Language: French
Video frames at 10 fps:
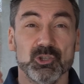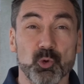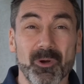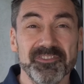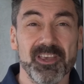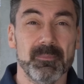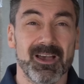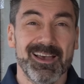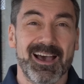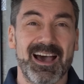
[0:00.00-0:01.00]
troisième
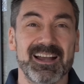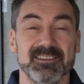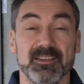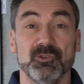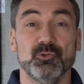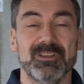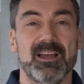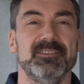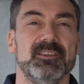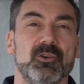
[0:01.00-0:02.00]
acte sur la
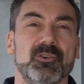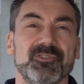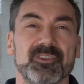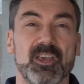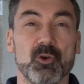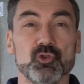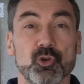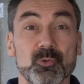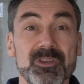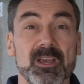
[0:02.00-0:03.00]
résilience. Et
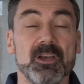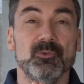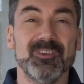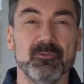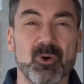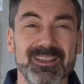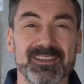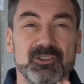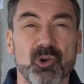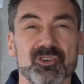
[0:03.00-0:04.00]
aujourd'hui, nous allons voir les
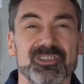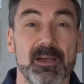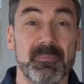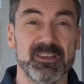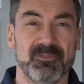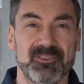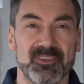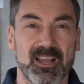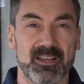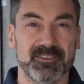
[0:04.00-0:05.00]
dangers à manifester
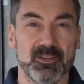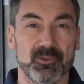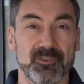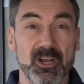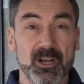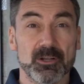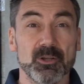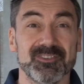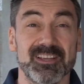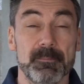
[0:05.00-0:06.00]
la résilience
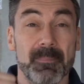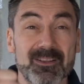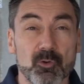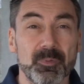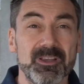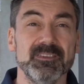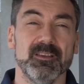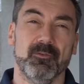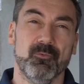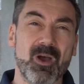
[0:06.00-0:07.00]
lorsqu'elle est mal comprise,
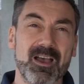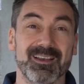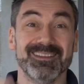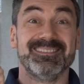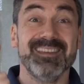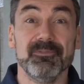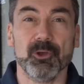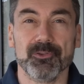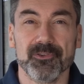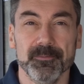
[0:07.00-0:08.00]
voire
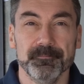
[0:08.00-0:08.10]
déviante.